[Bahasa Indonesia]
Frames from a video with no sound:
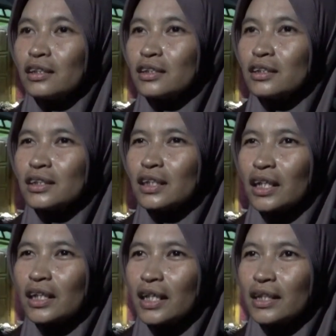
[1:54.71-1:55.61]
e,
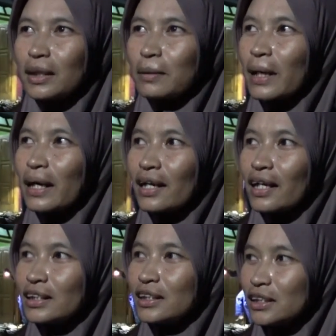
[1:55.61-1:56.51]
terlihat yang
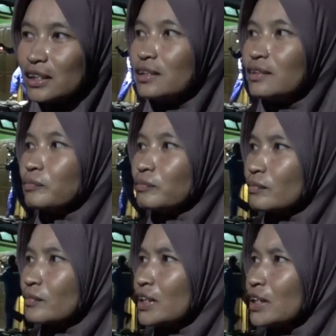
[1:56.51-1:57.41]
parah ini
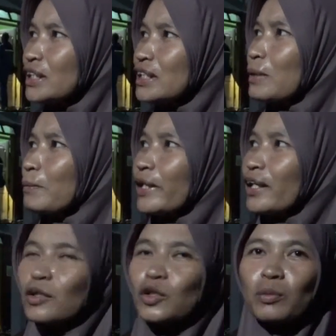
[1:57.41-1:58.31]
ini
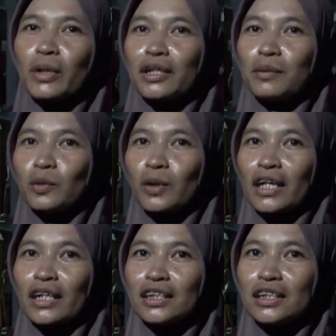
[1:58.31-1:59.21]
sampai yang rumahnya
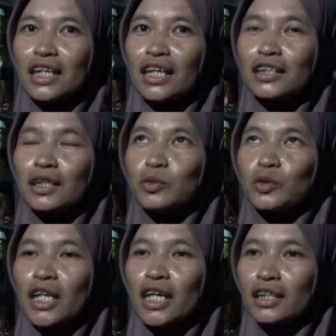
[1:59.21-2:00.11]
bukarni ini ada
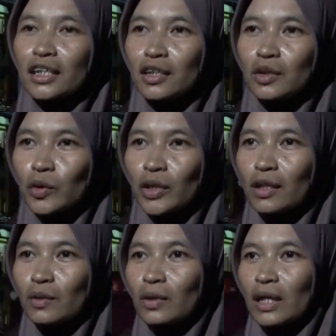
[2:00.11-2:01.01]
putranya itu
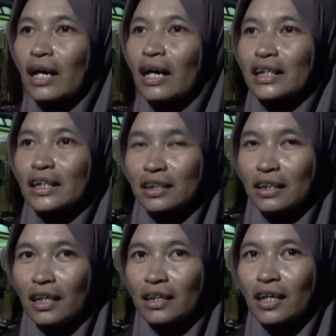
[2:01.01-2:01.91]
yang luka
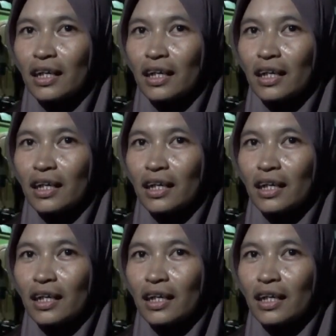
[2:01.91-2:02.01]
kakinya hmm.